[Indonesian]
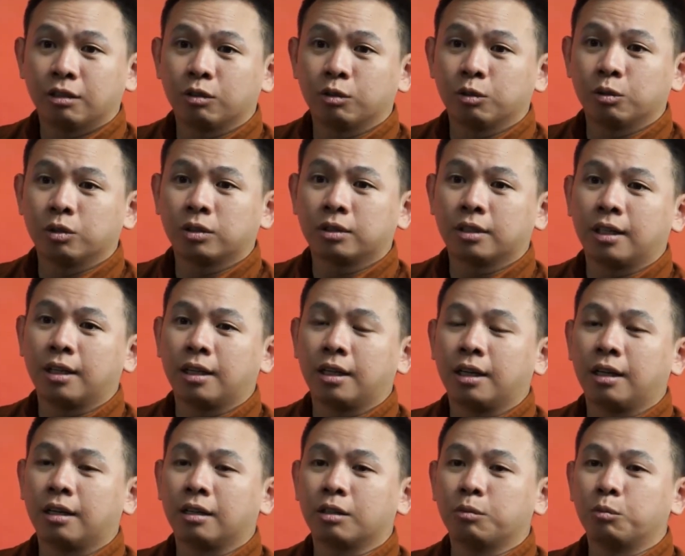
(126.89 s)
Terus
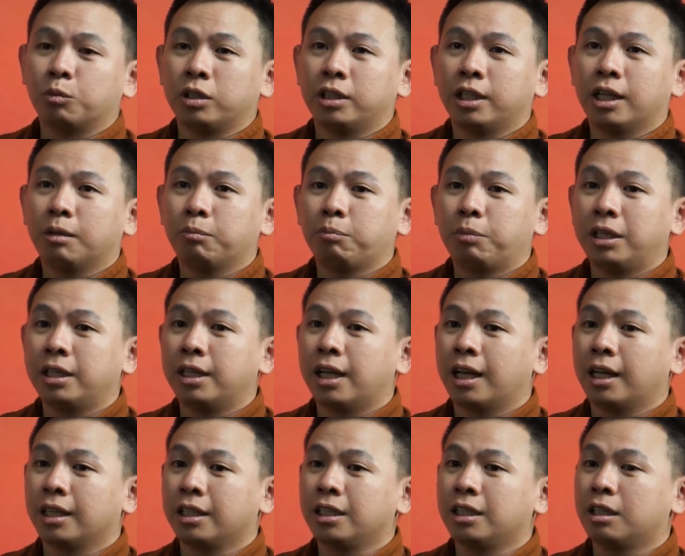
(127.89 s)
uh, kemudian
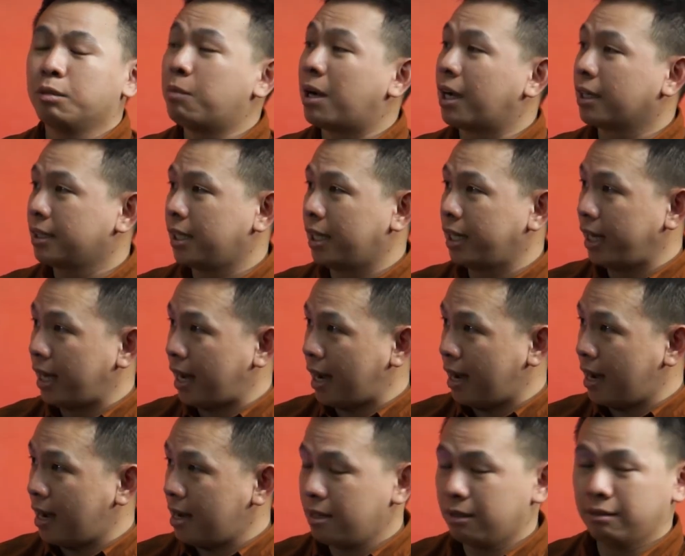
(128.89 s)
pindah lagi ke bank
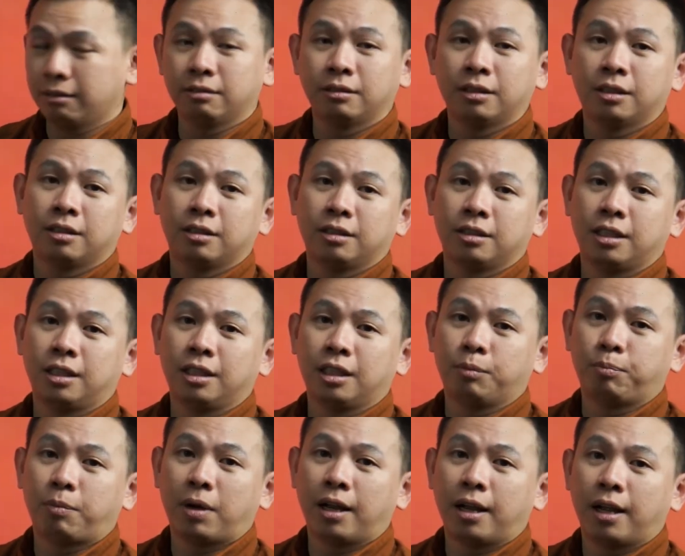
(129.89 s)
syariah jadi
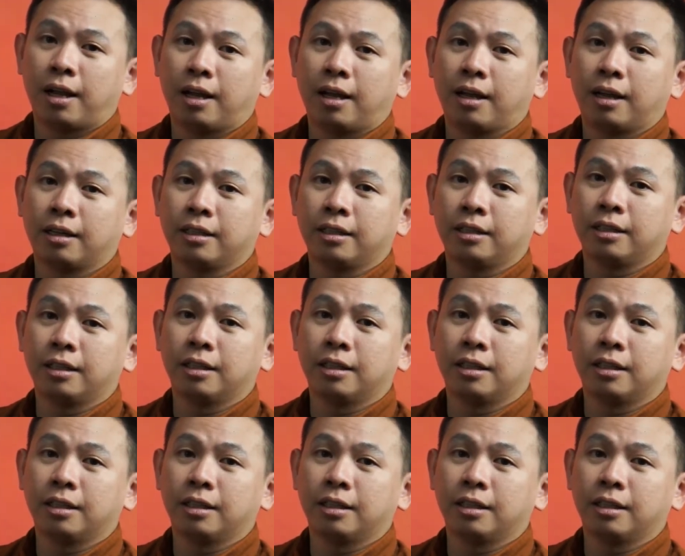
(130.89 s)
kepala